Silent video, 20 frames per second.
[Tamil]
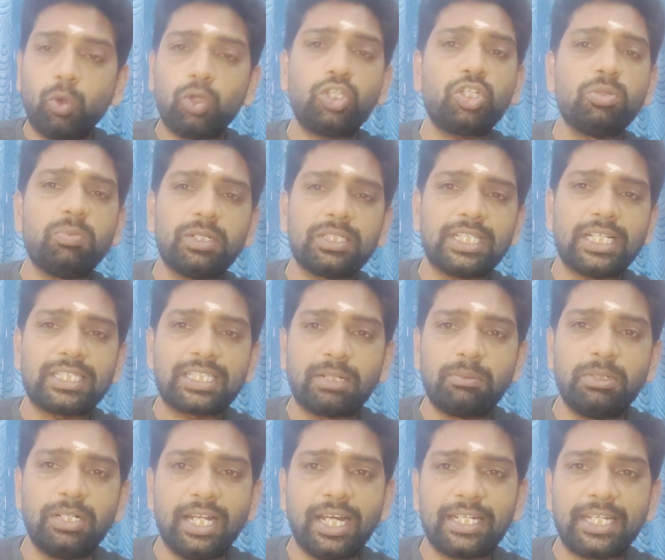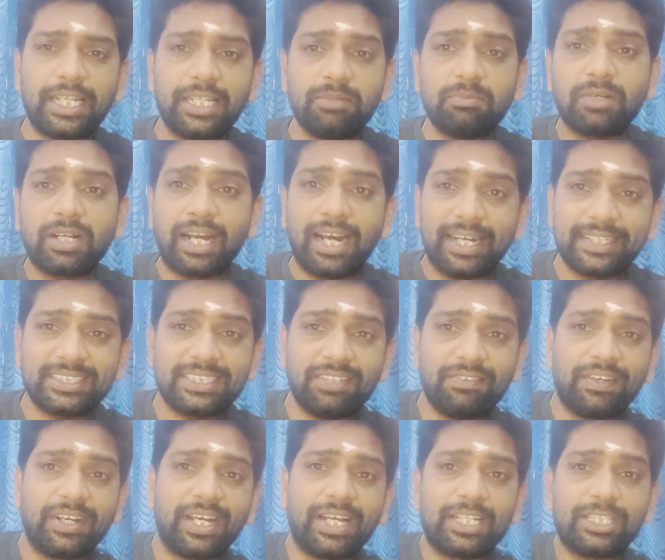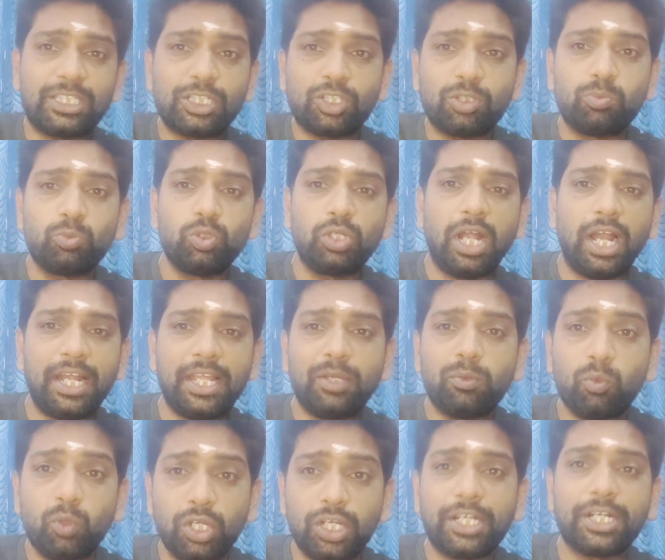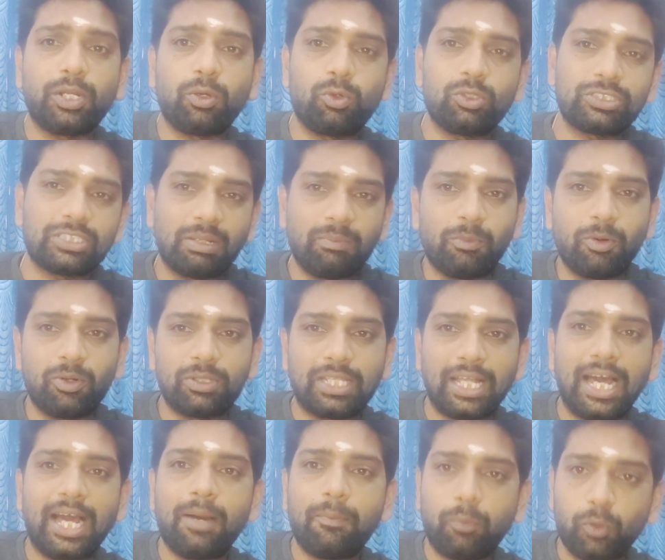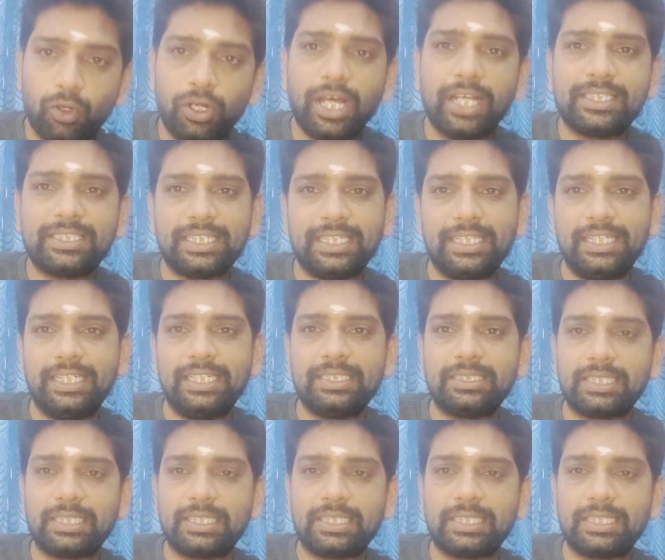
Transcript: ஒட்டுமொத்த தமிழ்நாட்டையும் காசி விவகாரத்துக்கு முன்னாடி உழுக்கிற ஒரு சம்பவம் தான் பொள்ளாச்சி